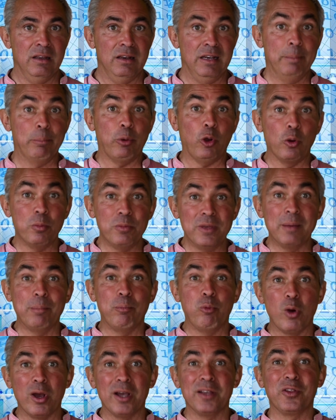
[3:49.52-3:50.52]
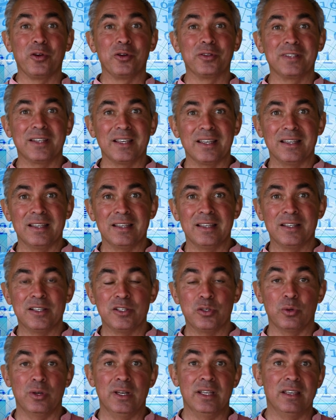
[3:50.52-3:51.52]
les premiers points d'entrée
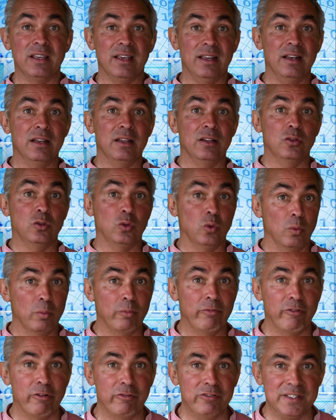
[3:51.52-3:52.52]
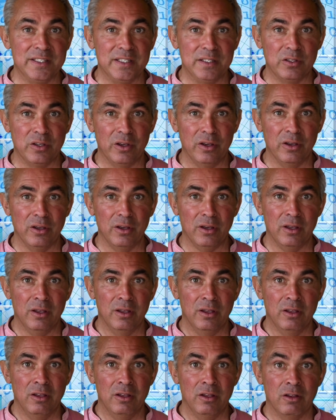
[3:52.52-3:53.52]
sur lesquels tombent vos visiteurs
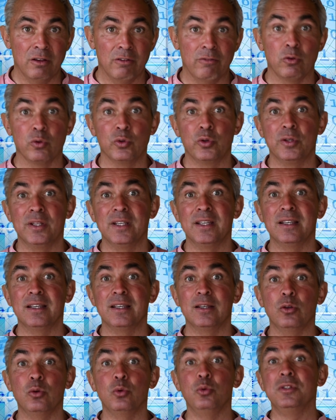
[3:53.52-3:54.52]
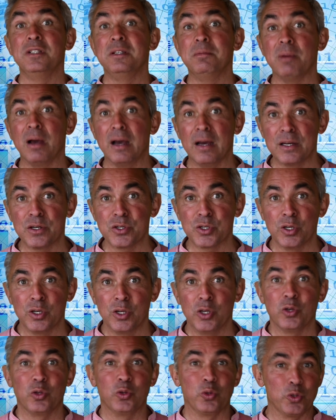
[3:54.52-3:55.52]
vont donner une image
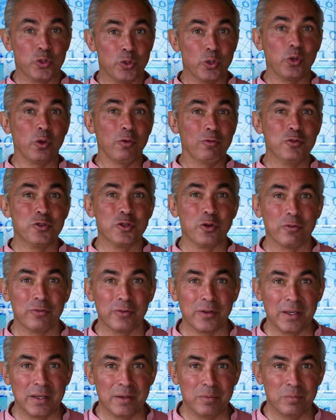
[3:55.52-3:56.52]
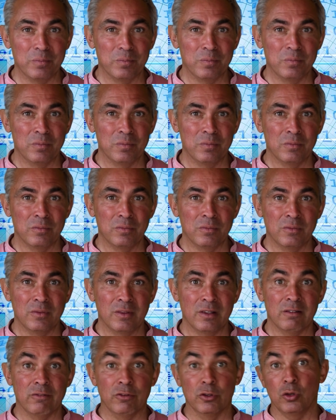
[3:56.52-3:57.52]
de ce que vous offrez.
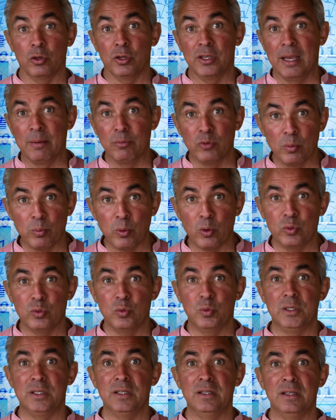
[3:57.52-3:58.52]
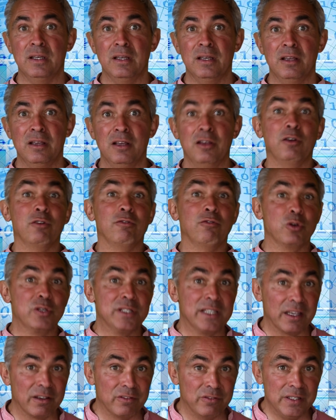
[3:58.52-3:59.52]
Votre gamme de produits, vos
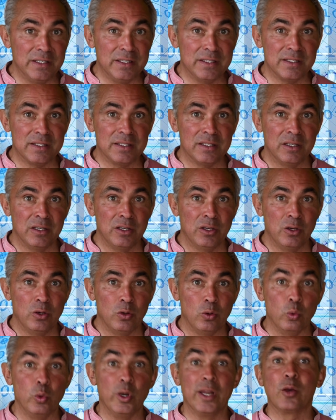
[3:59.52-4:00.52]
services ou